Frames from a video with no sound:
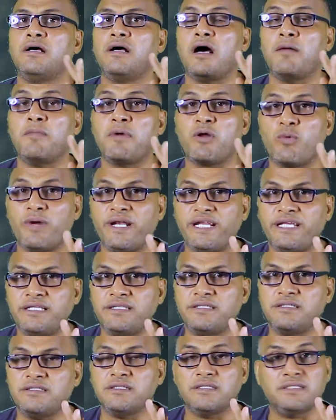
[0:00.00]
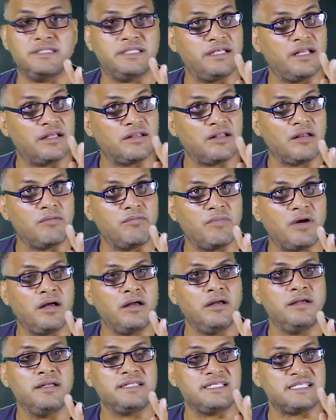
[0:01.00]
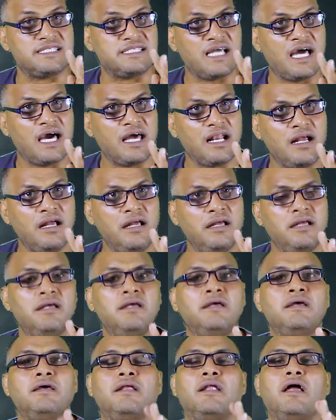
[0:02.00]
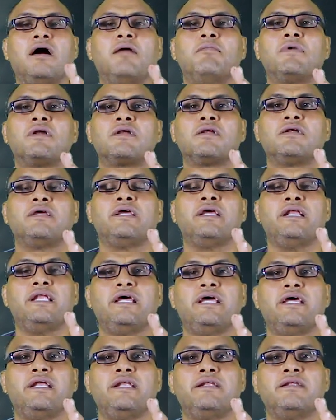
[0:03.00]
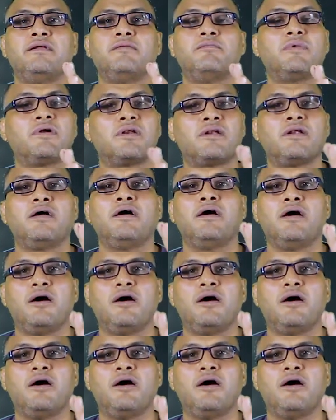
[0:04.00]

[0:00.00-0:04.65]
قمر وليد الدنيا ضلمه تستعرى القمر هلال بره